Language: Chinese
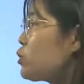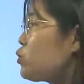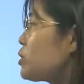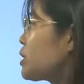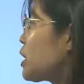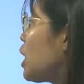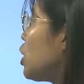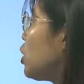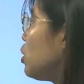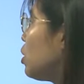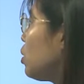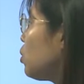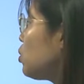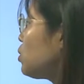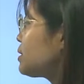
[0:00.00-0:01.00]
一个句
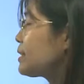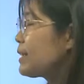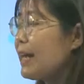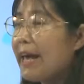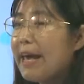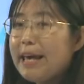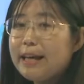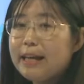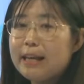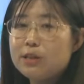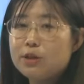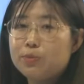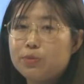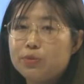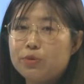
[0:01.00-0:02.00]
子，Whose
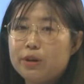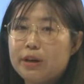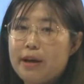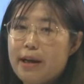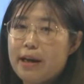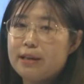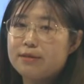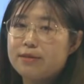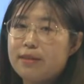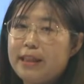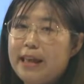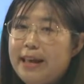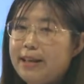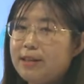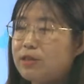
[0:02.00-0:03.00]
English book is
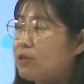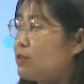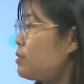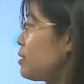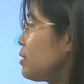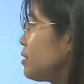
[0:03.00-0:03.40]
this？